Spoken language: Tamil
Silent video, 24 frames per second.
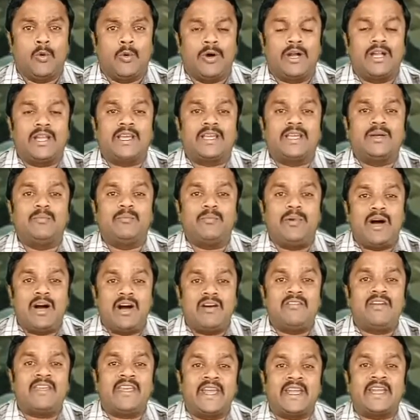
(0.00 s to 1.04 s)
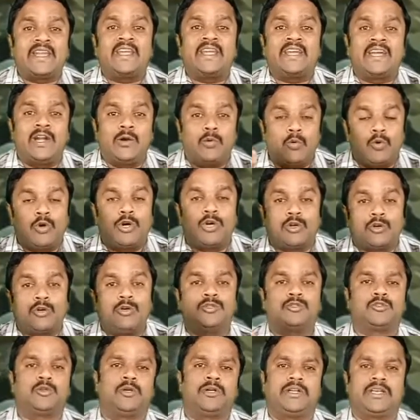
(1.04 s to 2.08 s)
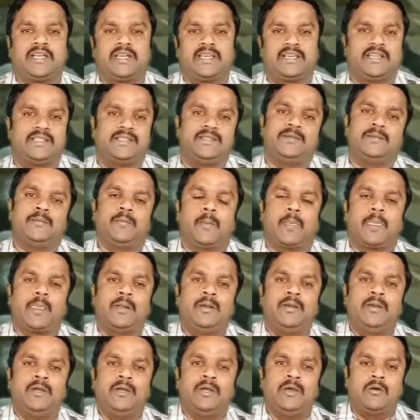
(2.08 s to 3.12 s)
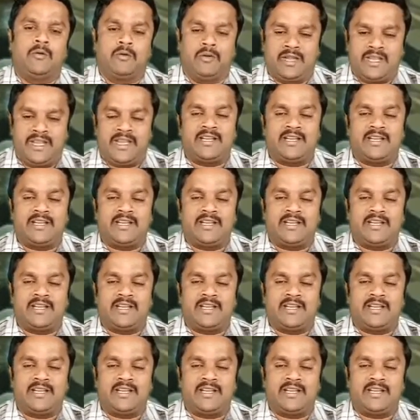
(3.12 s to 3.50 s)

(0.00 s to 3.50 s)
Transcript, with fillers: உங்களுக்கு பாவ எண்ணங்கள் உங்களுக்குள் தோன்றுகிறது உன்